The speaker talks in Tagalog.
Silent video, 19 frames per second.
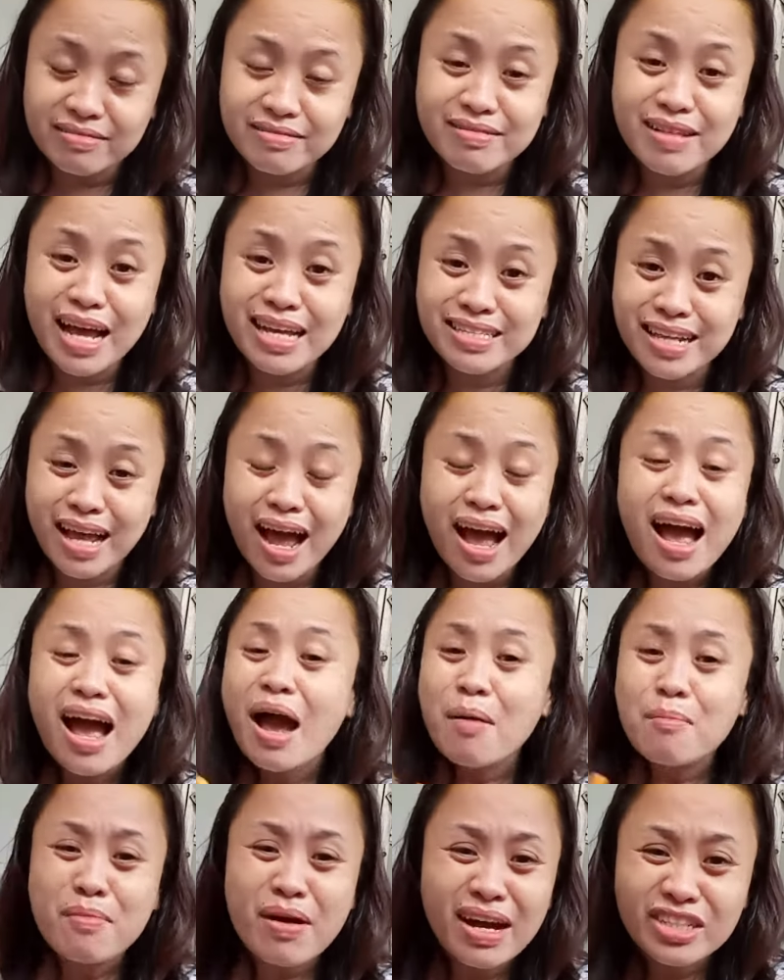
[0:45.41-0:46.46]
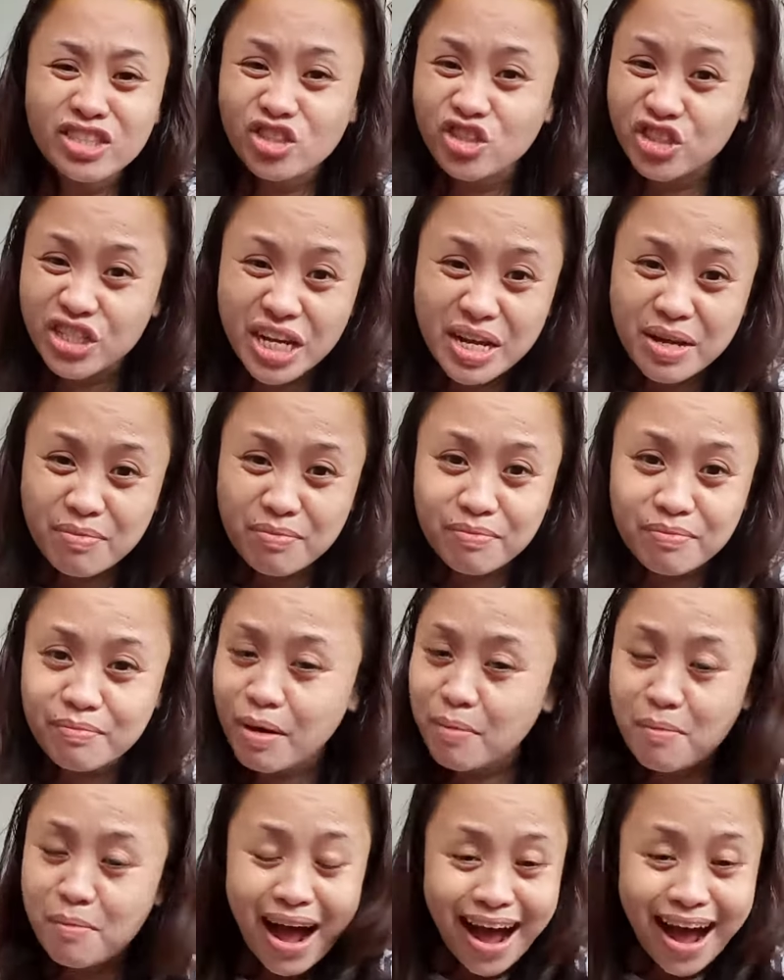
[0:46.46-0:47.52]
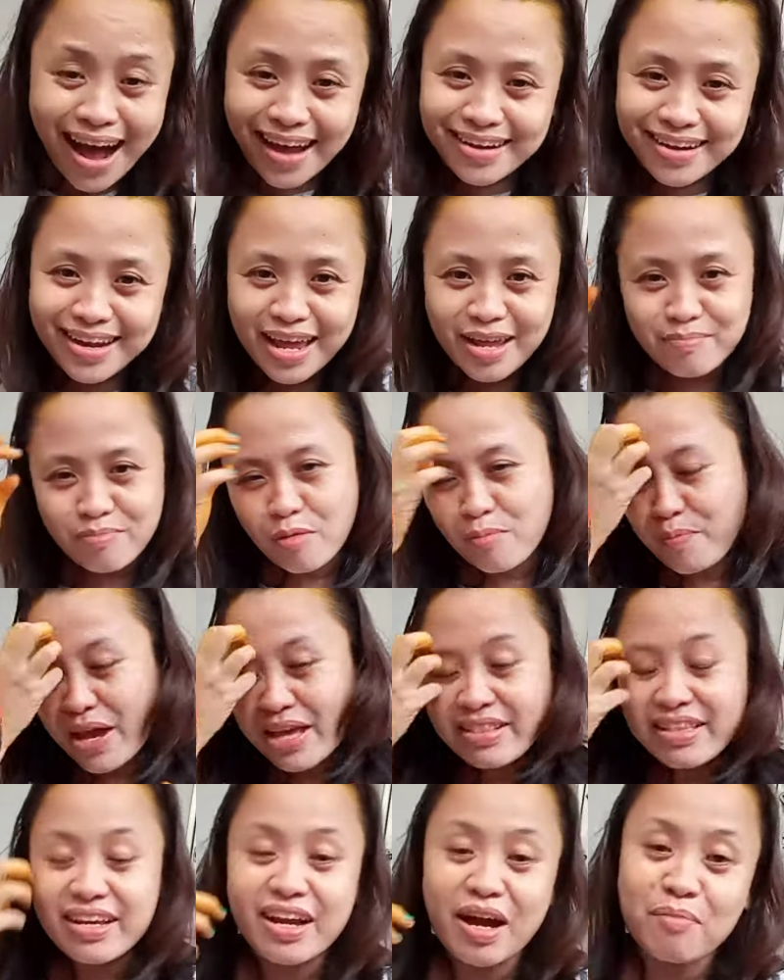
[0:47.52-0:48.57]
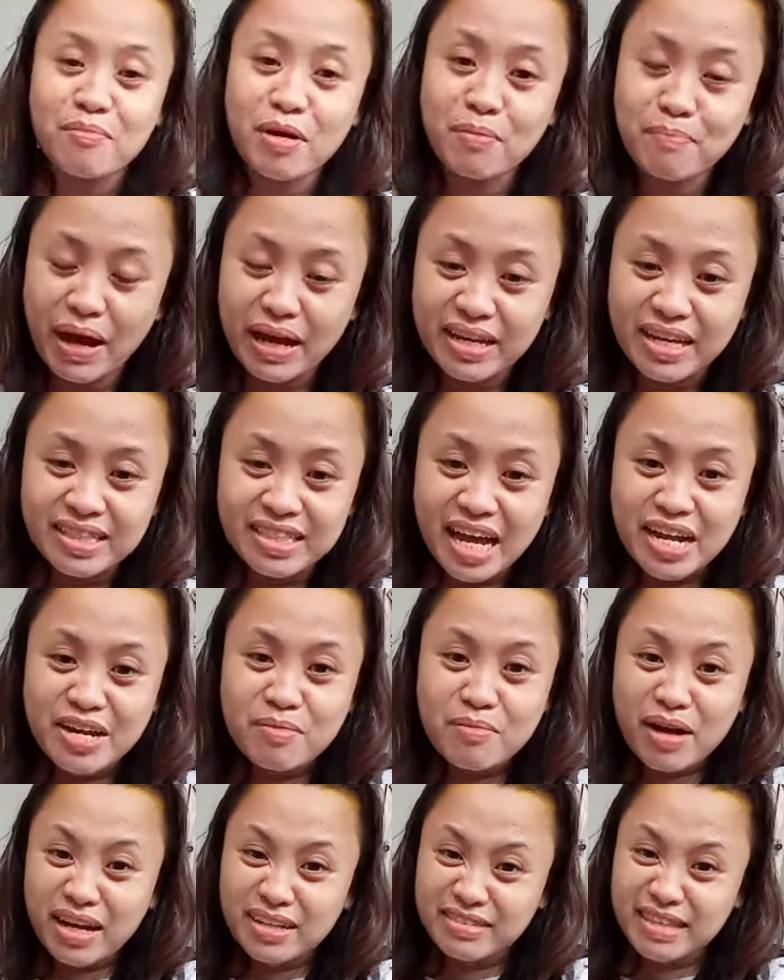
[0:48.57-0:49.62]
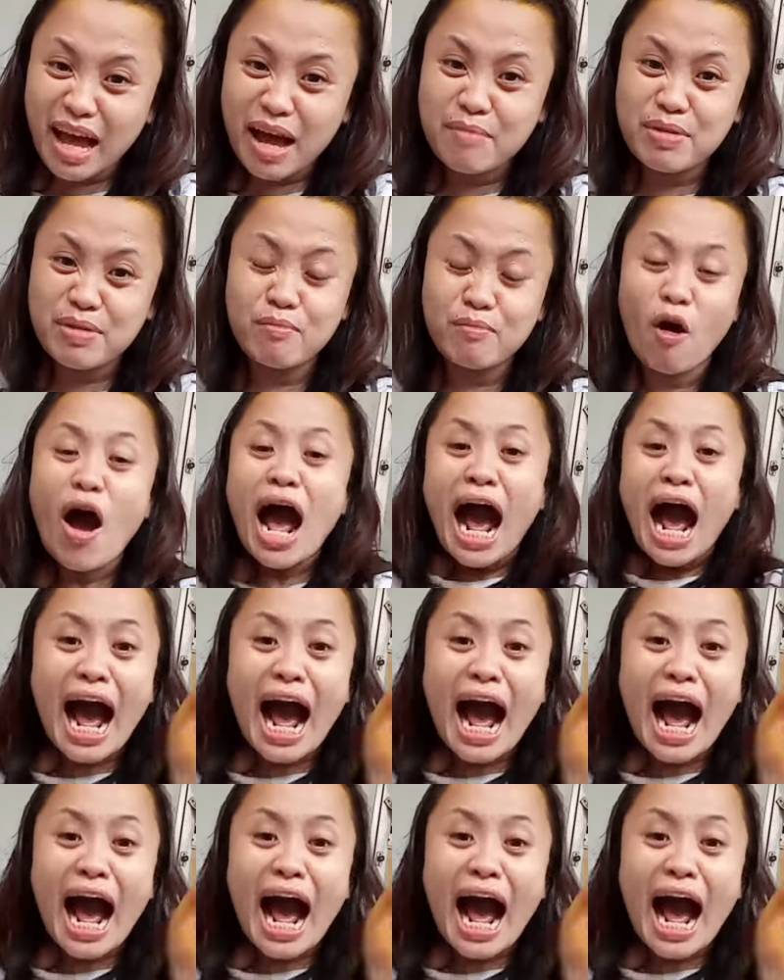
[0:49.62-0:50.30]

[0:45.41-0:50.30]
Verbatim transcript: nasa mga gym, mamahalin po pwede kang magpakita ng mga tummy mo.